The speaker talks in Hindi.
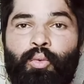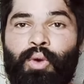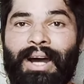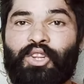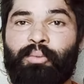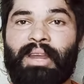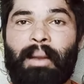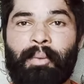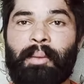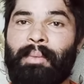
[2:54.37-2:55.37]
वो हाथों में
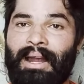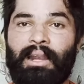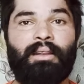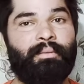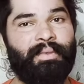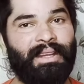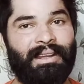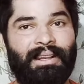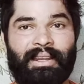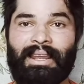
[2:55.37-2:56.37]
आपके बाल
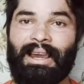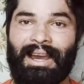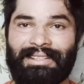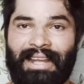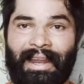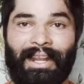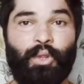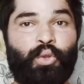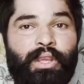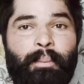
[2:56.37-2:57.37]
निकल के आ जाएंगे
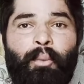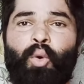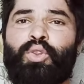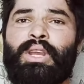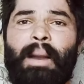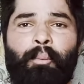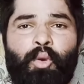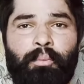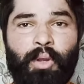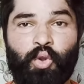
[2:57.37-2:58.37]
तो ये बहुत ही
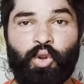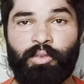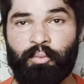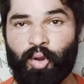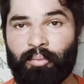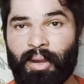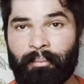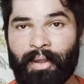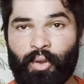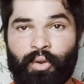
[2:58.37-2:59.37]
आपको बिल्कुल भी
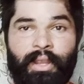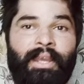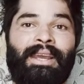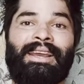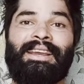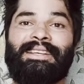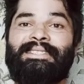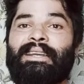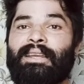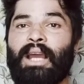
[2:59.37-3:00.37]
प्रॉब्लम नहीं होगी
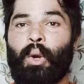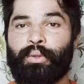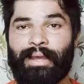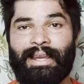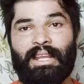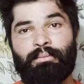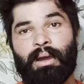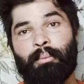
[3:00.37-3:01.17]
इससे क्या होता है जब